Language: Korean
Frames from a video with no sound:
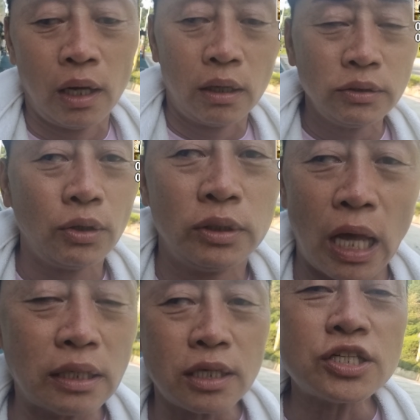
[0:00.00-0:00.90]
근데
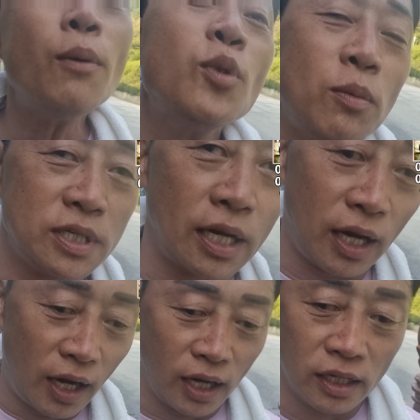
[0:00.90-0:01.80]
나는 이제
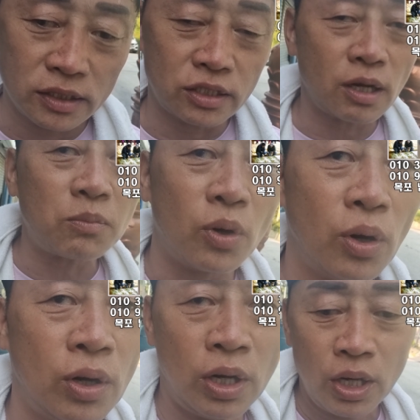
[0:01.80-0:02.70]
섬놈이잖아. 전장포
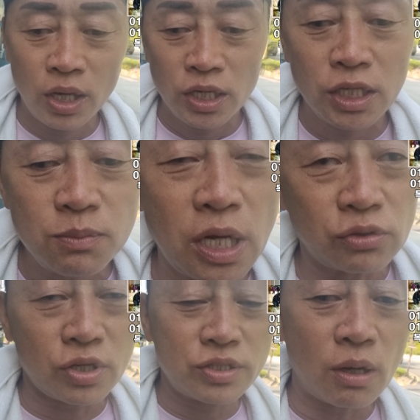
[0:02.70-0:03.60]

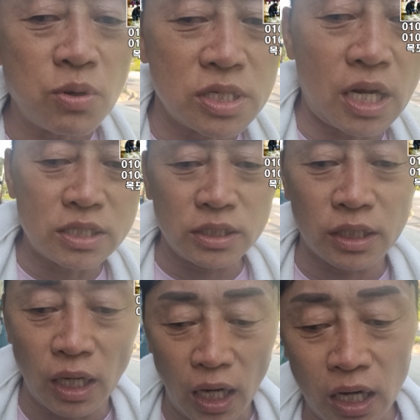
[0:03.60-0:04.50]
임자도 전장포에
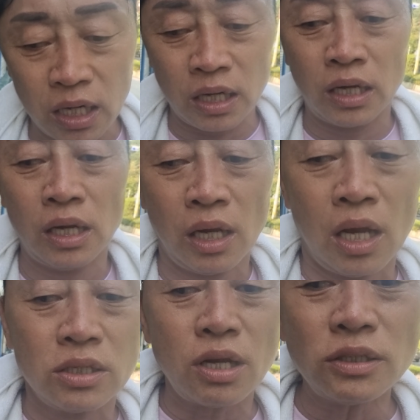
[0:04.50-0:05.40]
살았으니까
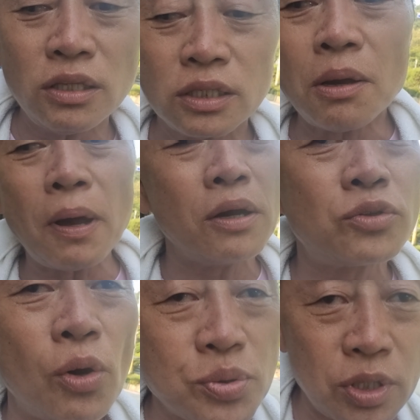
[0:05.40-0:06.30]
청년들 해봐요. 여기
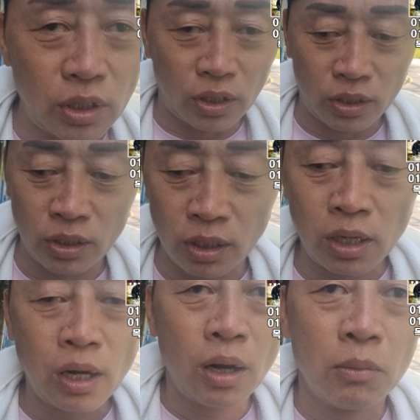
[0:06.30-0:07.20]
또 없어.
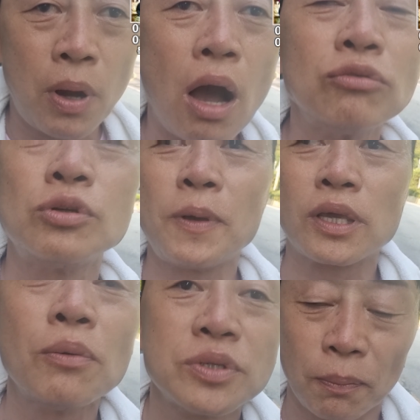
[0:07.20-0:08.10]
방우들
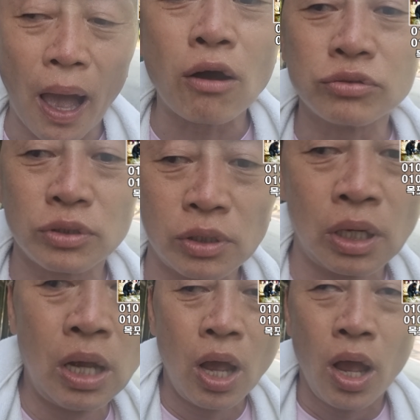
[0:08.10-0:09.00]
밖에 없어요. 방우들.
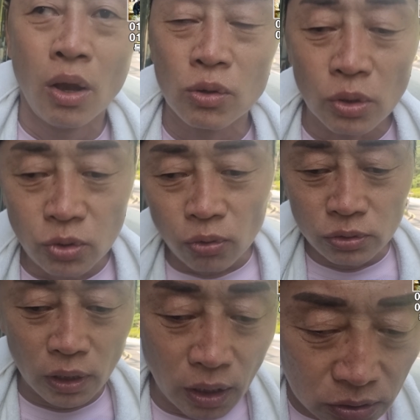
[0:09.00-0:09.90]
그리고
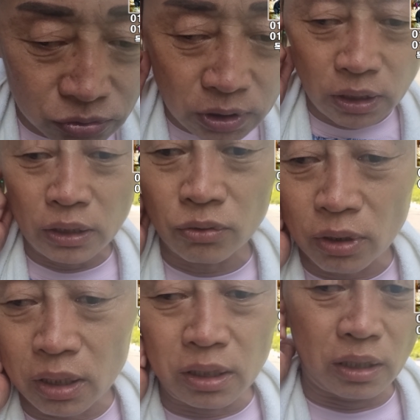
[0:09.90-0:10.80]
더군다나 우리
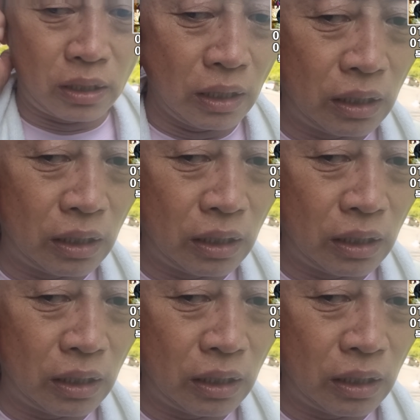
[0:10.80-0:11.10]
또래는